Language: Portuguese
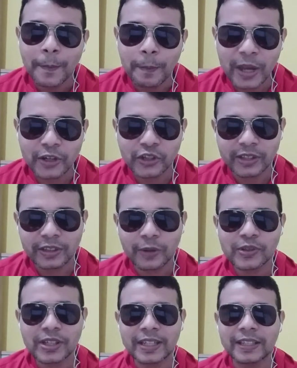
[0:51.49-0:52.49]
Bem, gente, é
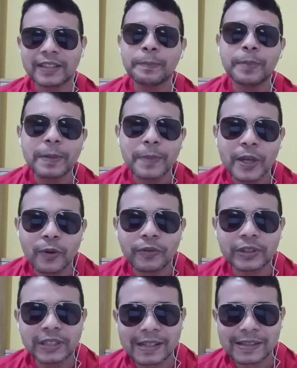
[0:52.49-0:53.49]
o seguinte. Primeiro eu
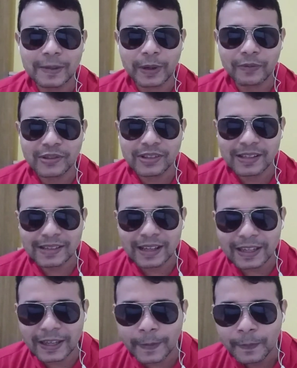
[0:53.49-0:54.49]
vou trazer para vocês
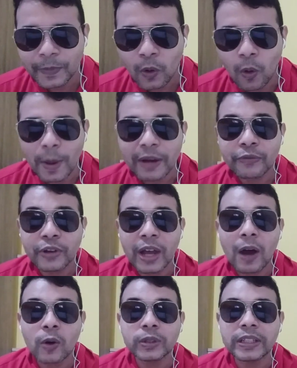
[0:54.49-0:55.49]
aqui como é que foi
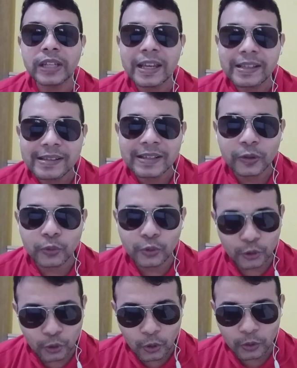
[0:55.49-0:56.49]
a audiência do
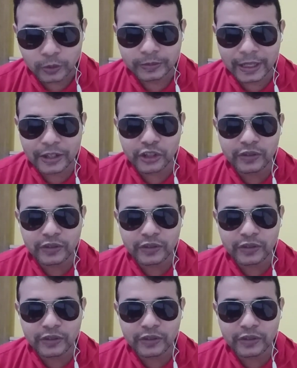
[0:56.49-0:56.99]
jogo, né?